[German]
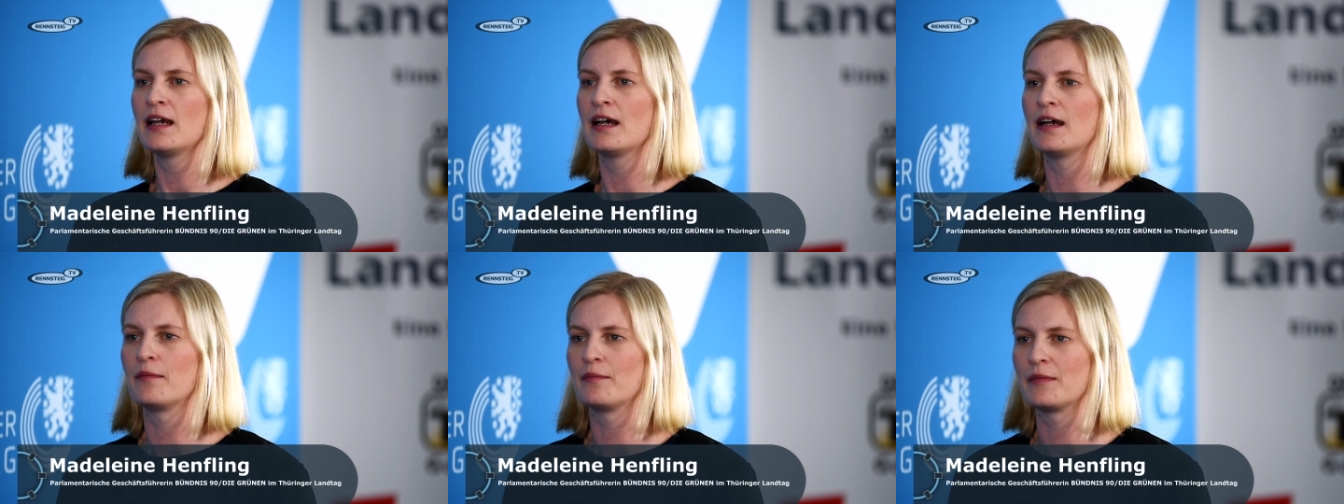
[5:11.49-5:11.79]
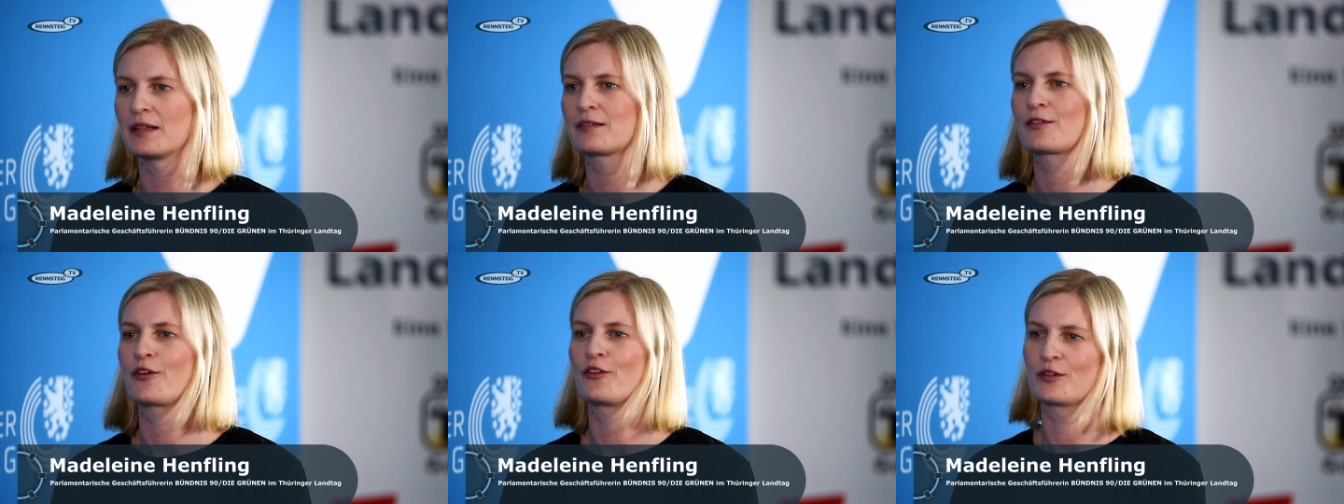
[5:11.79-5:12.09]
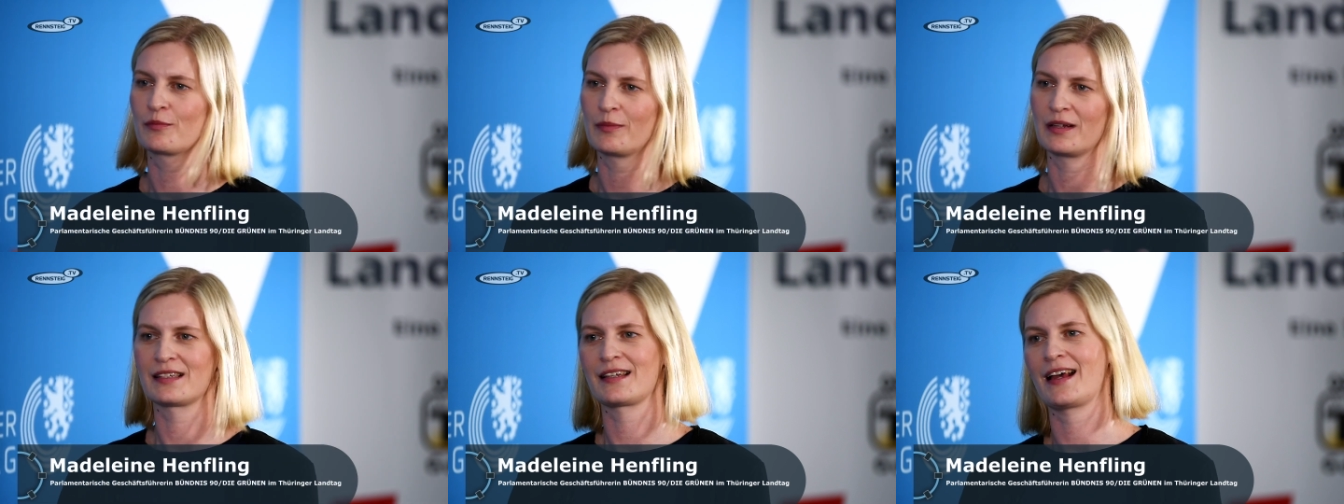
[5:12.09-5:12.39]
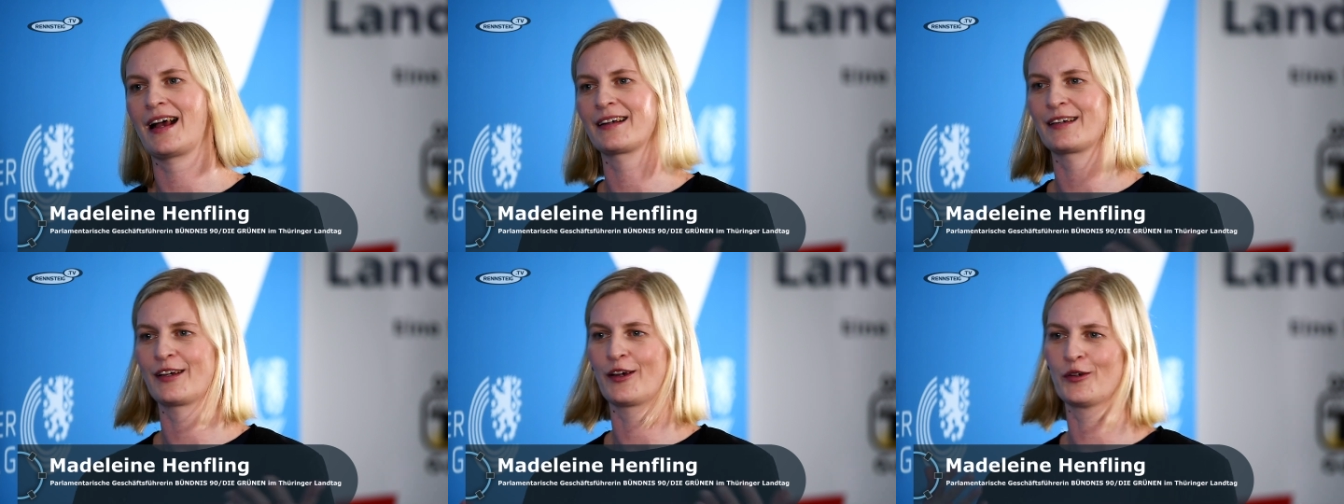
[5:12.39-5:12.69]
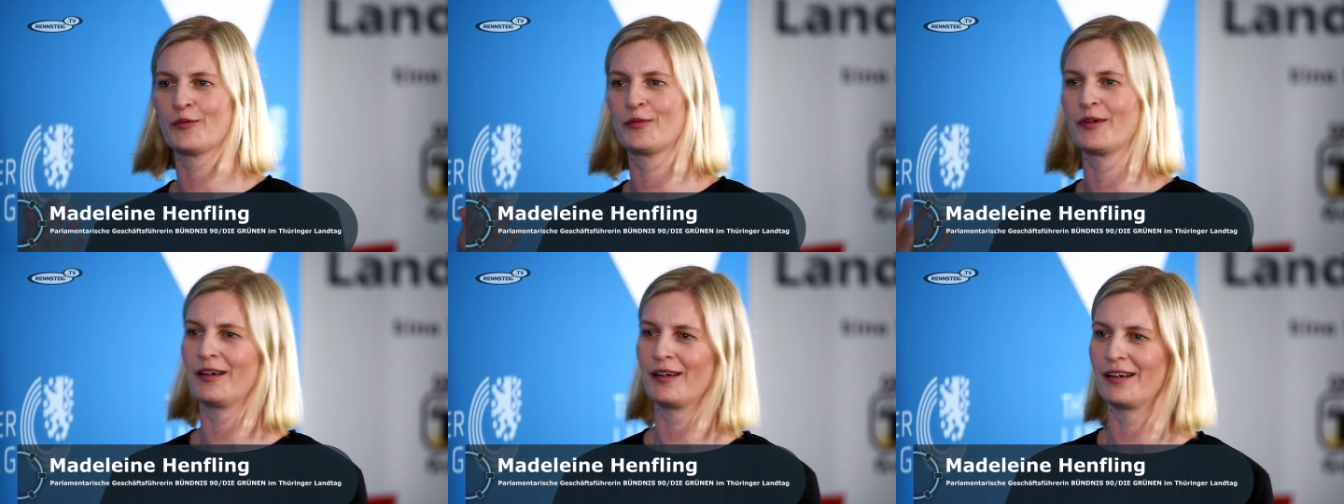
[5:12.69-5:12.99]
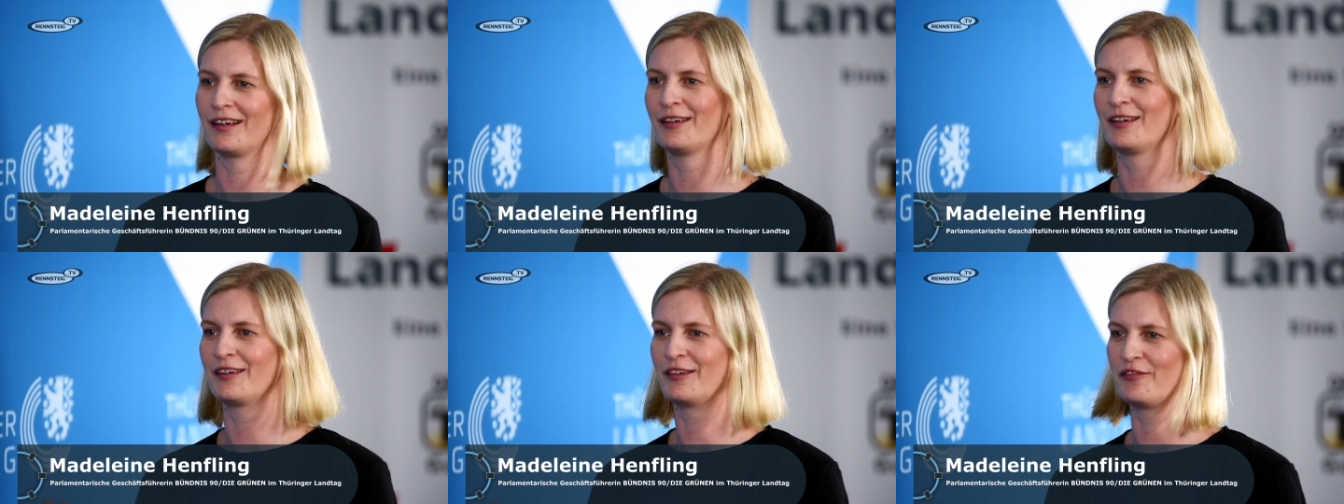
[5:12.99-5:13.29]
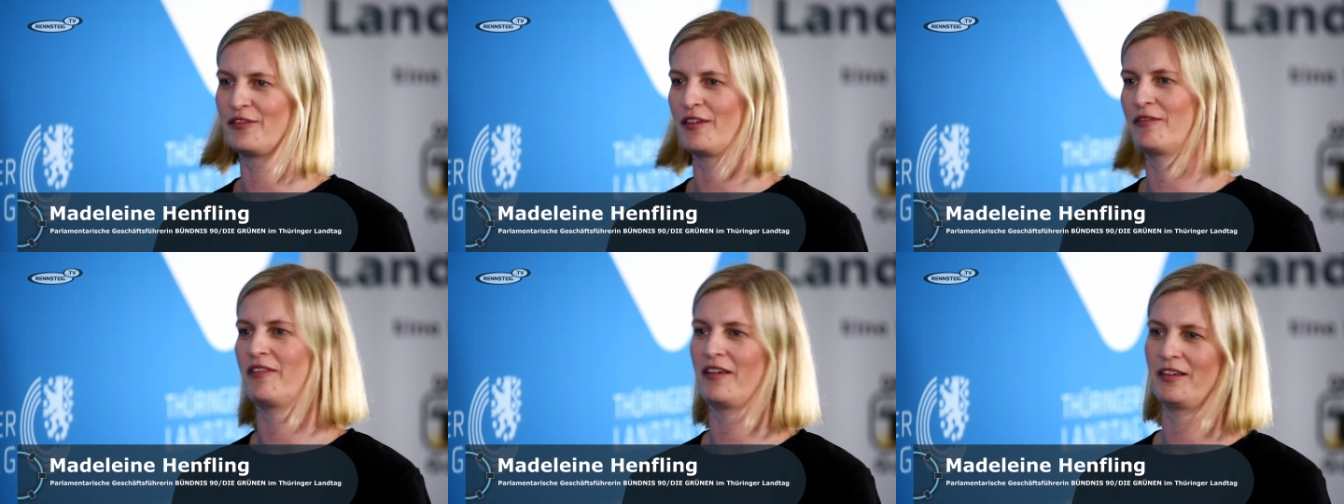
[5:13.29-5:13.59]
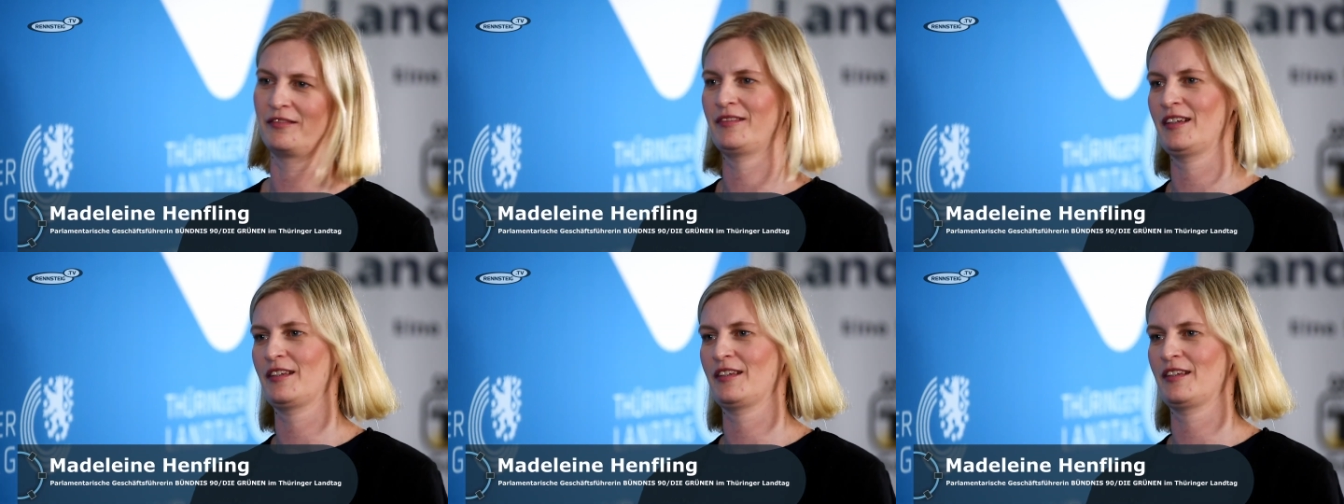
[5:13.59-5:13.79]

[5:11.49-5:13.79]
Ähm, jetzt könnte man sagen, darüber, äh,